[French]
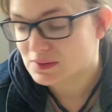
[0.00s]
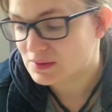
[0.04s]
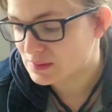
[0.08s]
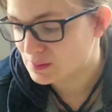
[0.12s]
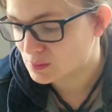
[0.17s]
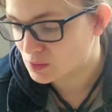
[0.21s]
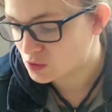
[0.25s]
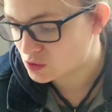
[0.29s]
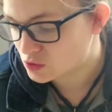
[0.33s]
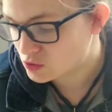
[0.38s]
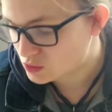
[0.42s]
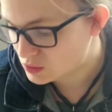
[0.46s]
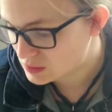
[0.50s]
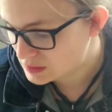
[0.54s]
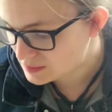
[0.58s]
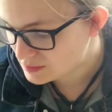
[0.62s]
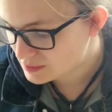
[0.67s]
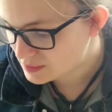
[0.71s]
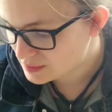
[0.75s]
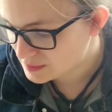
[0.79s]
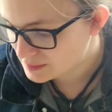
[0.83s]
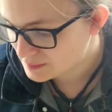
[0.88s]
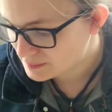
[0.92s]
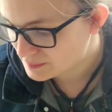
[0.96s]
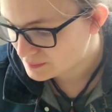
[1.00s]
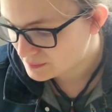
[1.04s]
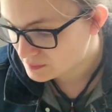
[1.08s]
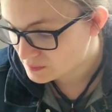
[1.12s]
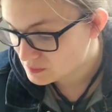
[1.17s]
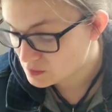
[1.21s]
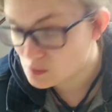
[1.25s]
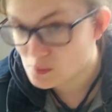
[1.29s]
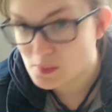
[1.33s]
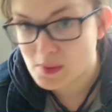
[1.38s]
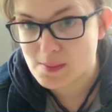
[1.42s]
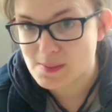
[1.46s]
qui me suivent,
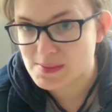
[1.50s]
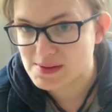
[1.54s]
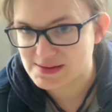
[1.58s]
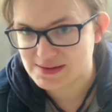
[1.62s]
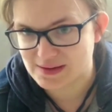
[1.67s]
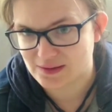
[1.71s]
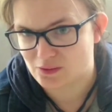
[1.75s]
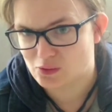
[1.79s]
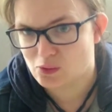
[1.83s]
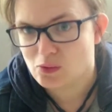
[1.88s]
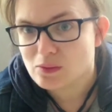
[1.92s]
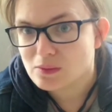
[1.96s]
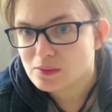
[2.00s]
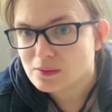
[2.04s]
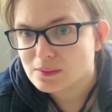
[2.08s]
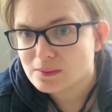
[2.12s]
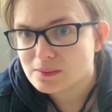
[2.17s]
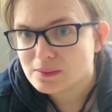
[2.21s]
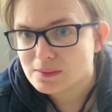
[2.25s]
ou même les ados,